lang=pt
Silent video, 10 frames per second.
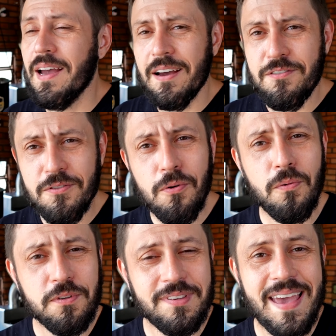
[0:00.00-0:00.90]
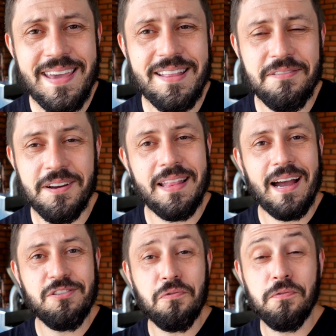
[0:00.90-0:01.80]
A gente não consegue, na
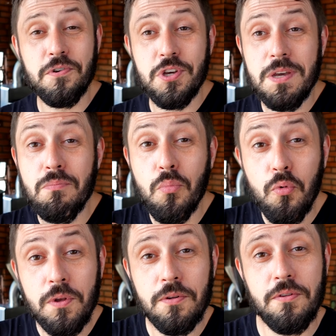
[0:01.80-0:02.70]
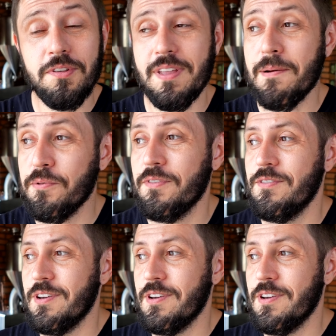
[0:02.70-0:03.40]
verdade, fugir muito dos tempos